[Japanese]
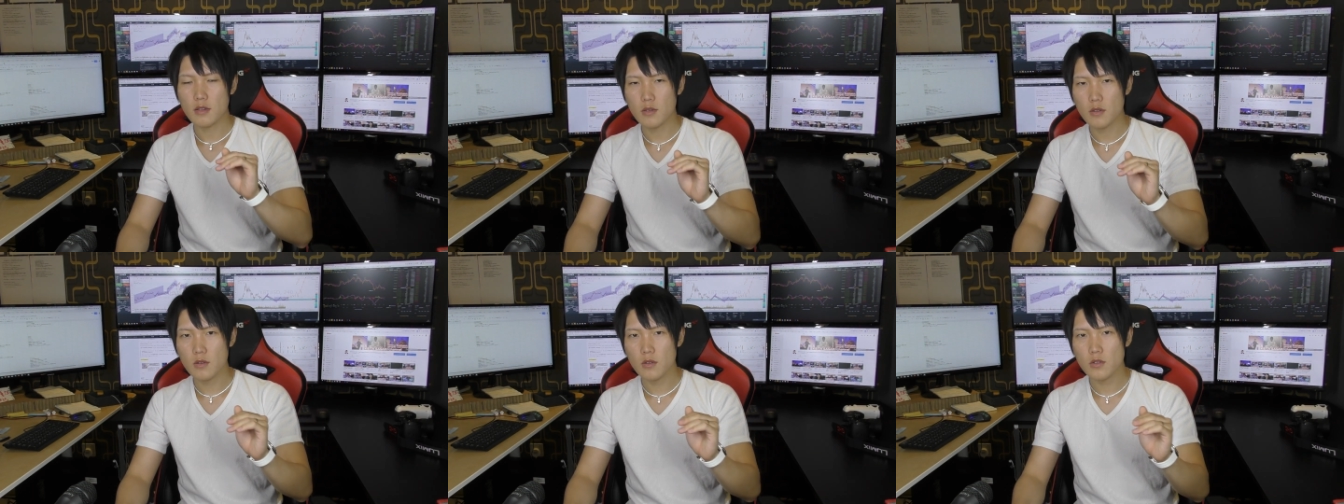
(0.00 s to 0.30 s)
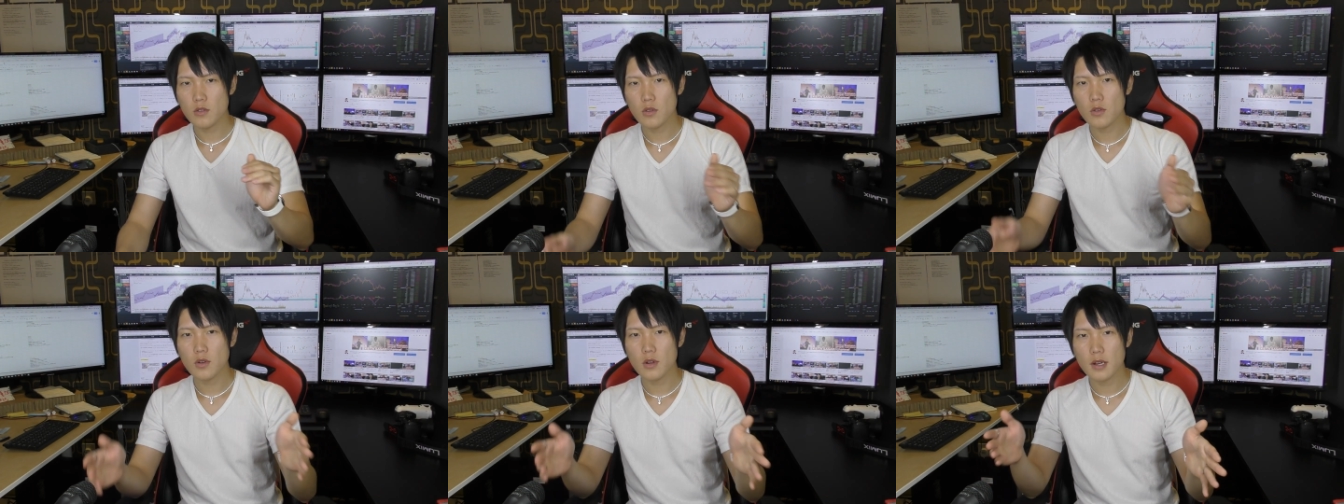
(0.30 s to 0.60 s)
ずっ
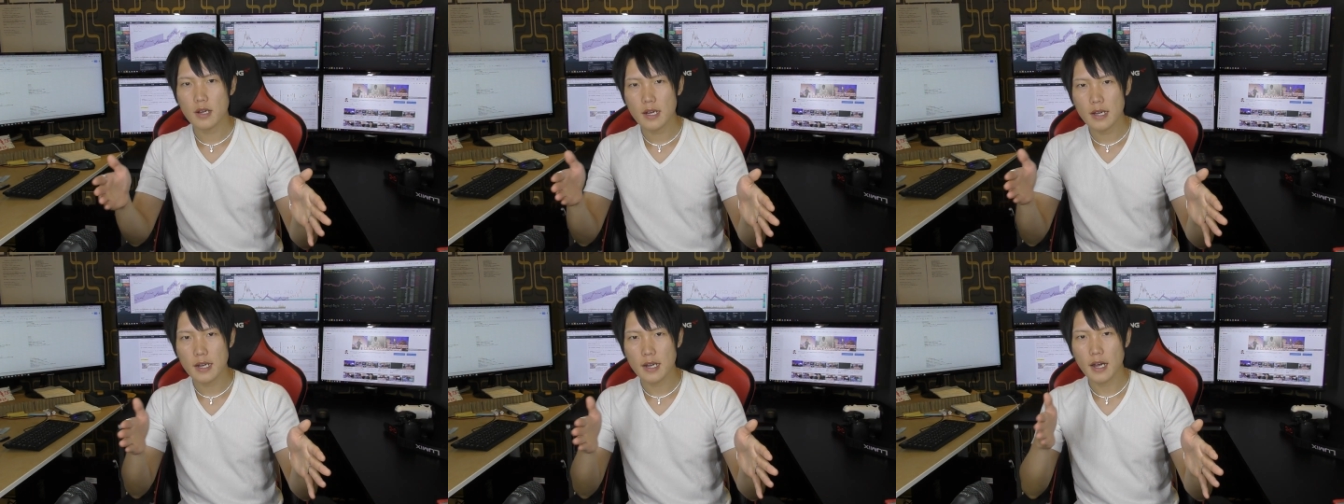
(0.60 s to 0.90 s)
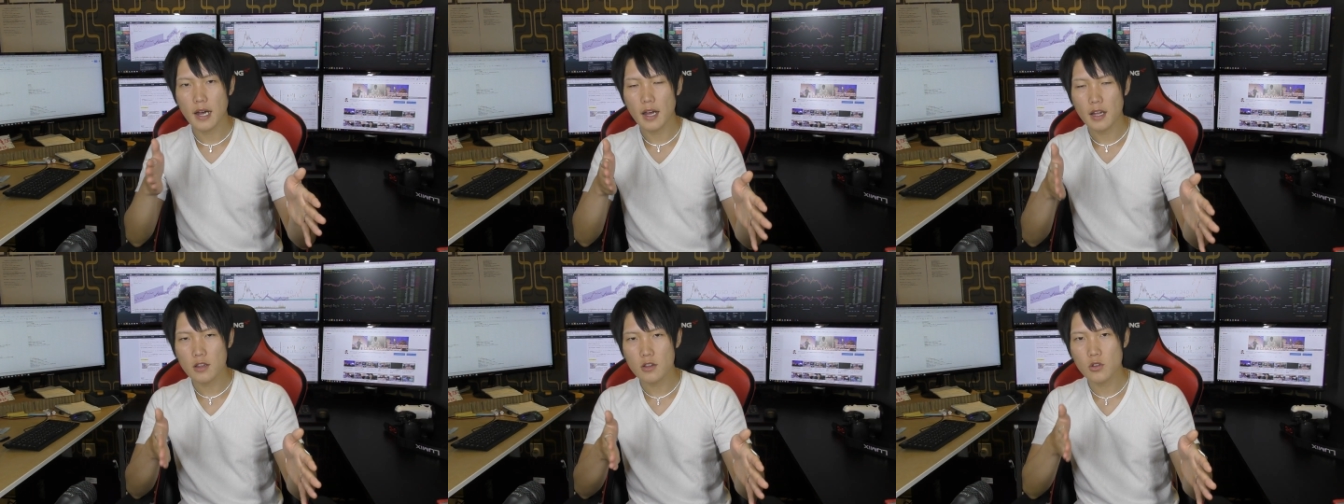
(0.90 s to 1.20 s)
とそれ
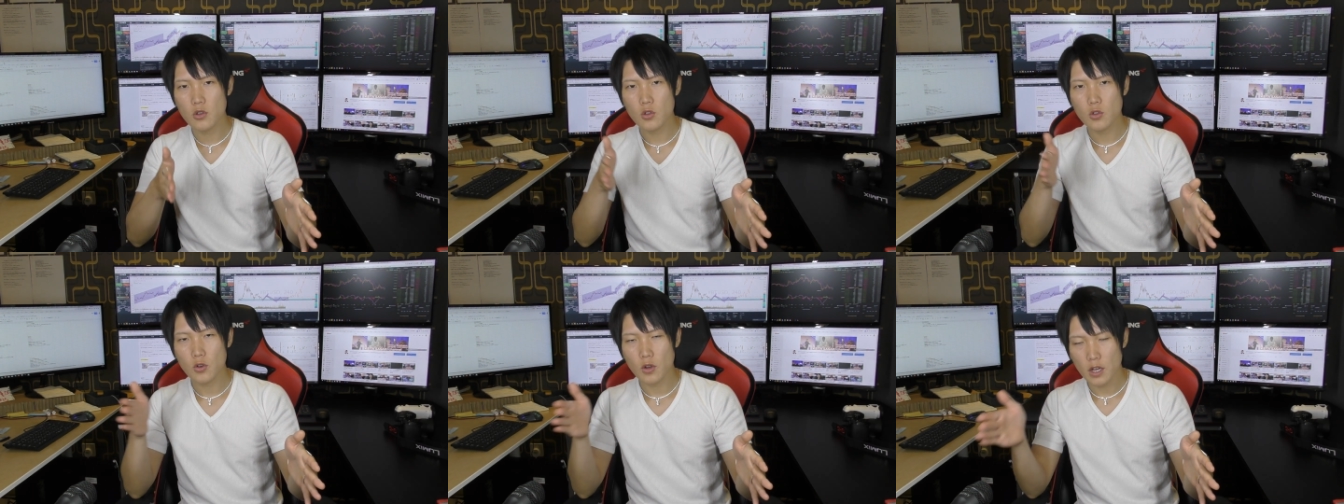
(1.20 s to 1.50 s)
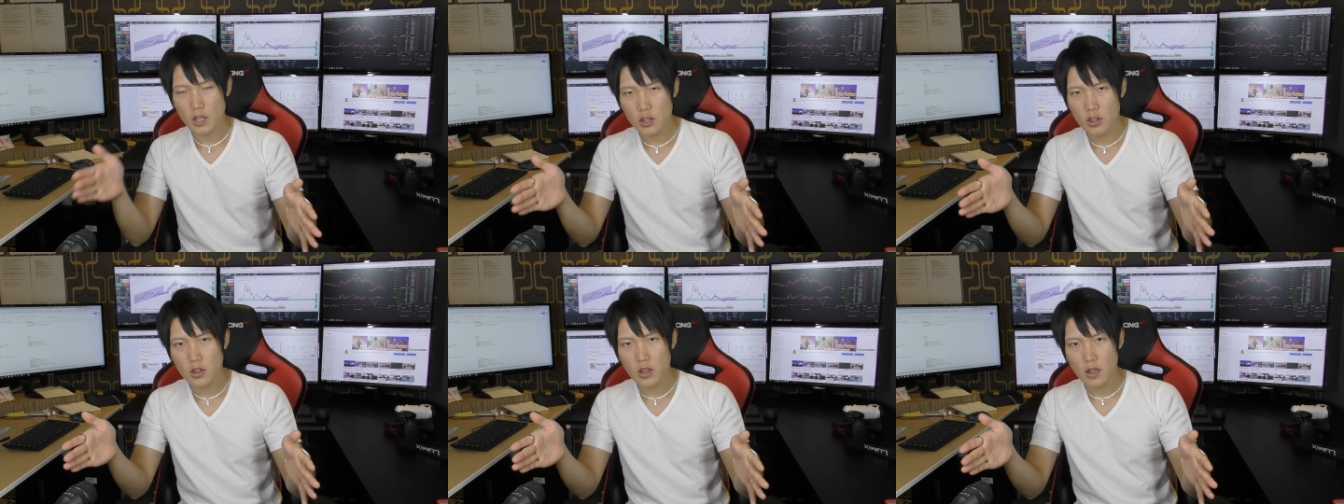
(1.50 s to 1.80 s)
が半年とか
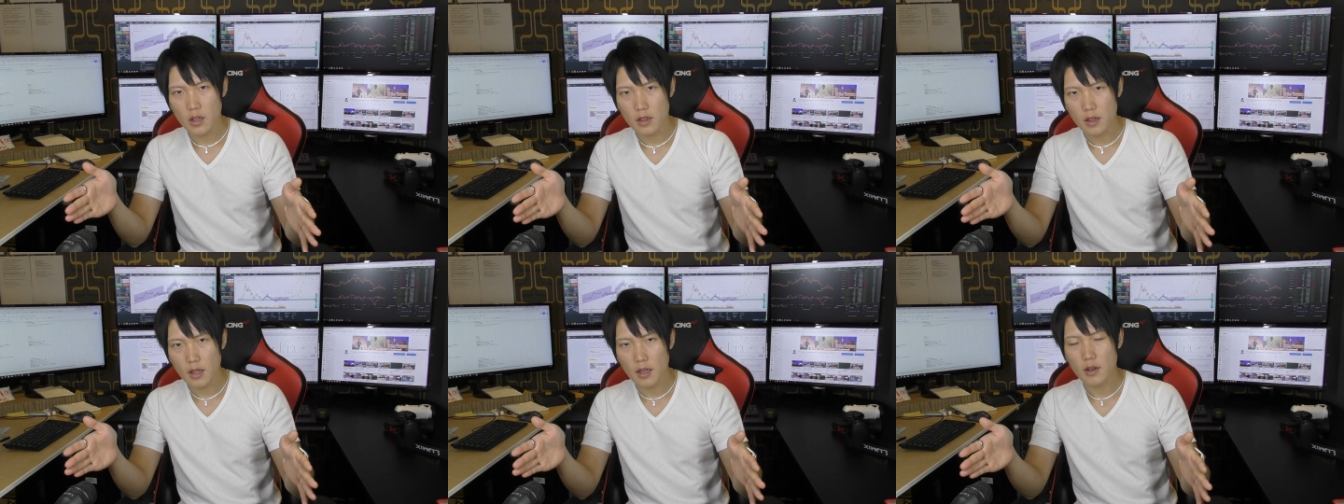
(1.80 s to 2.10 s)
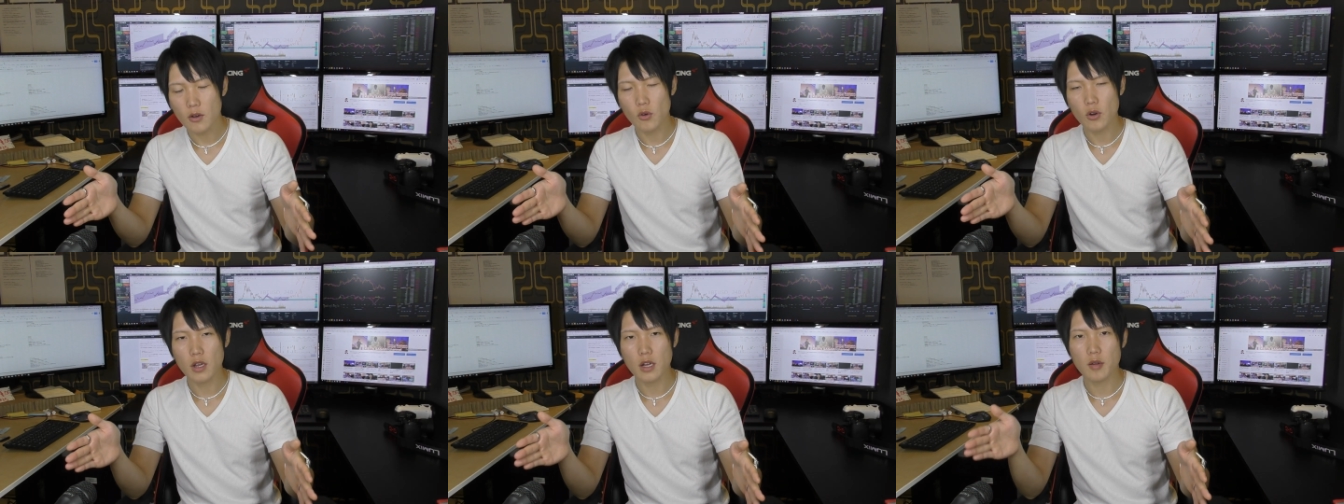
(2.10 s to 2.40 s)
1年
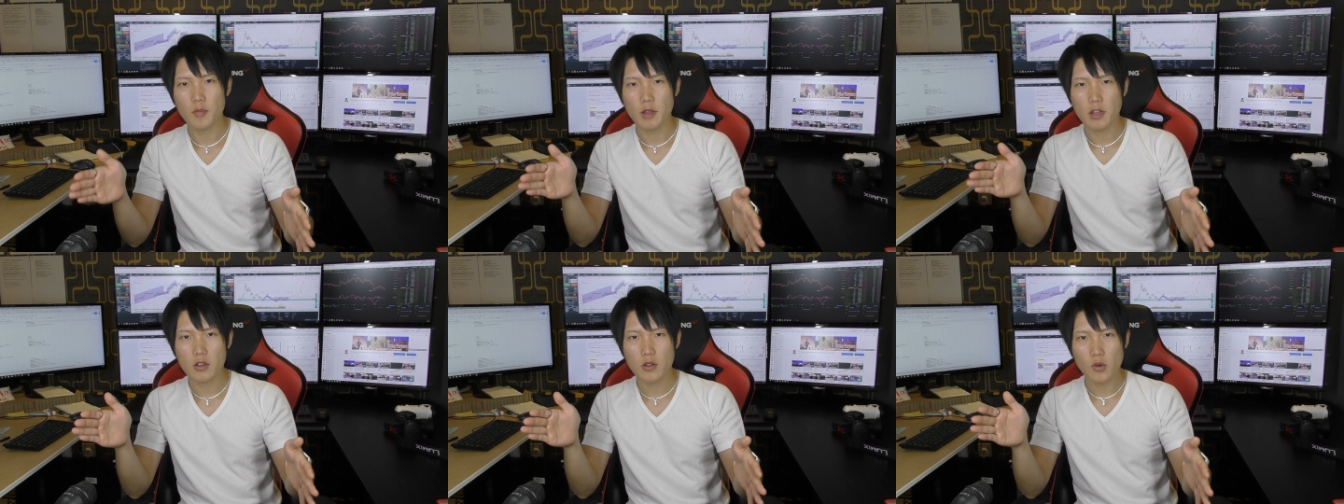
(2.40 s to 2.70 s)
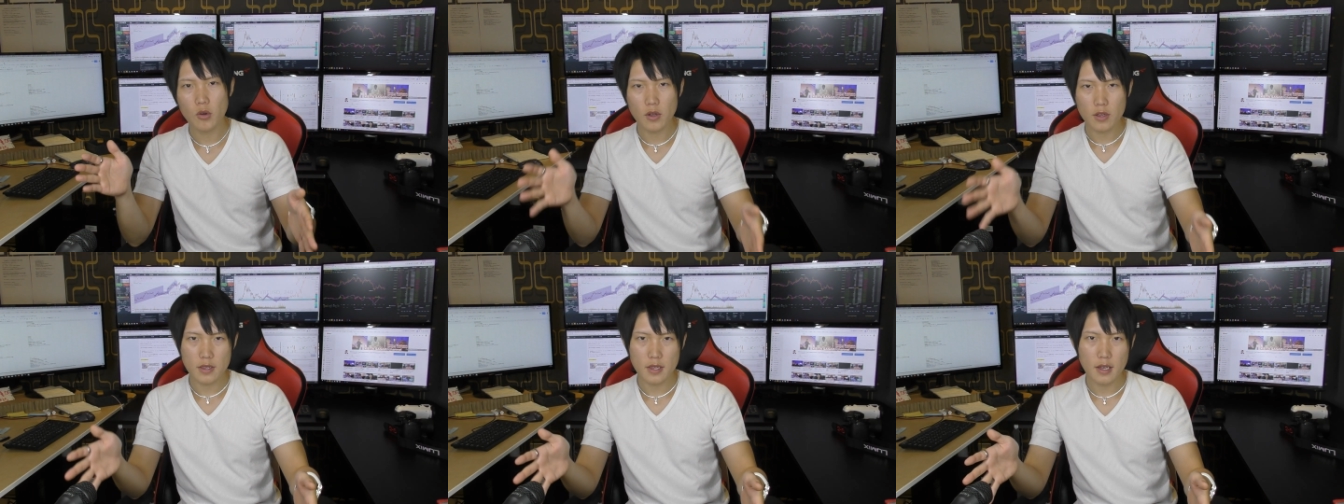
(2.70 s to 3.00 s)
ね、これから
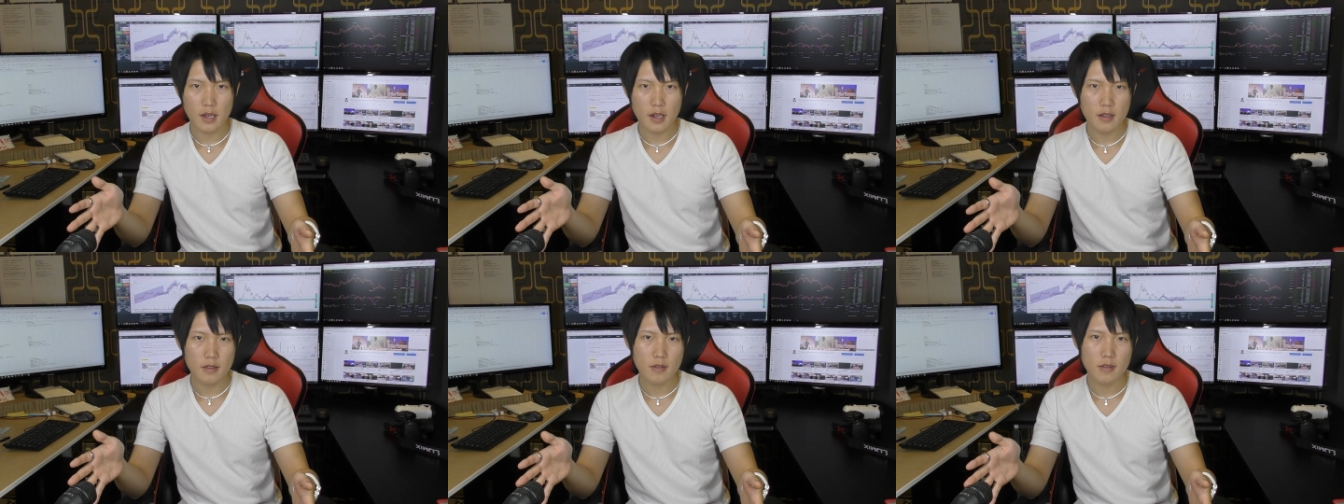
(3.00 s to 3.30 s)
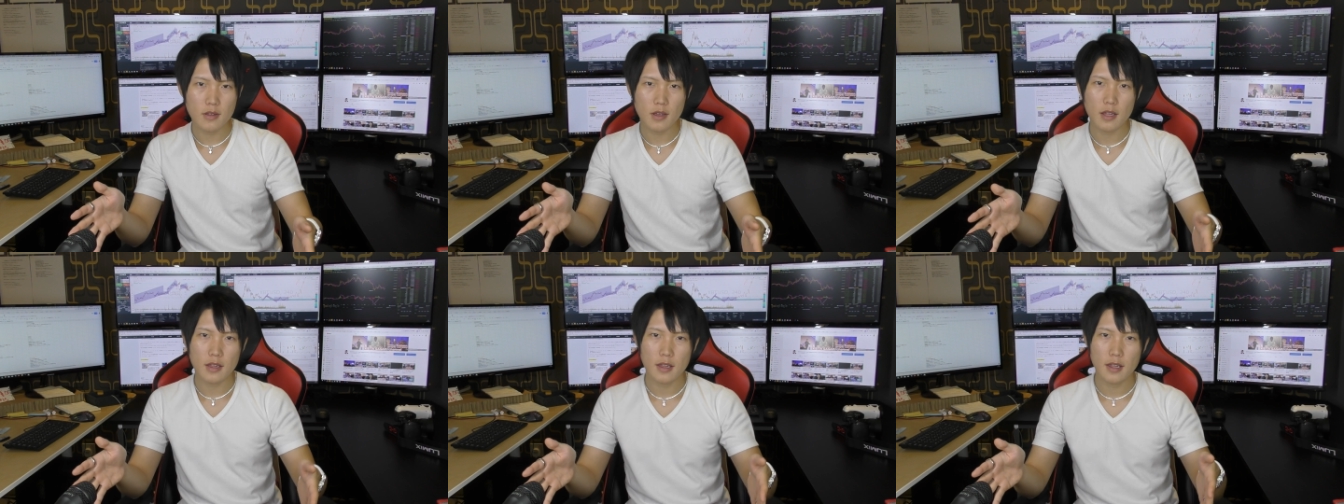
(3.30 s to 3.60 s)
ビットコインが下がり
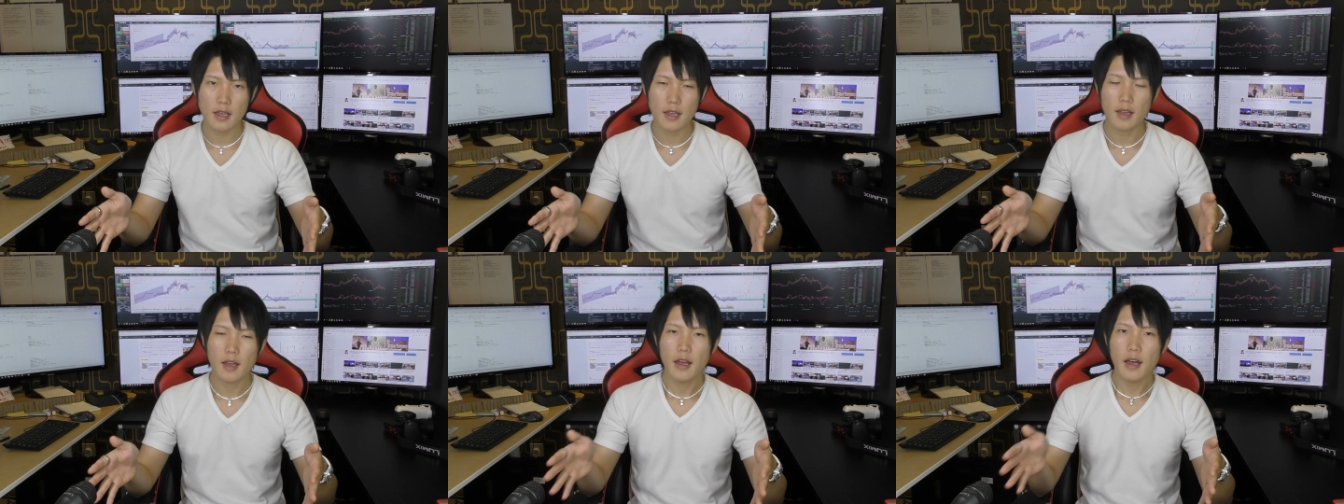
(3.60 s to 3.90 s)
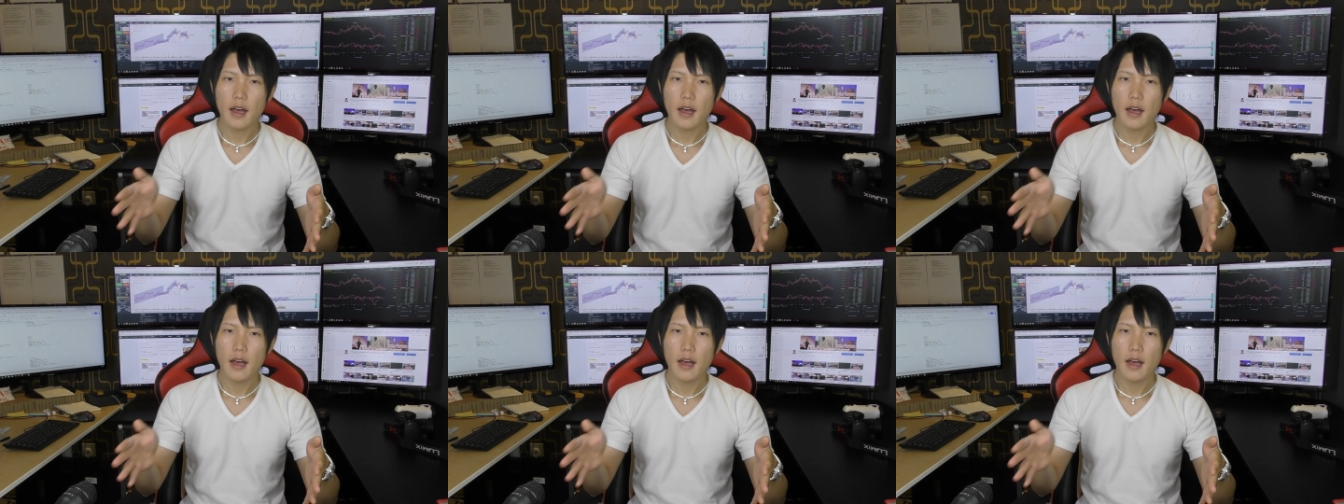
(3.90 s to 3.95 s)
続けて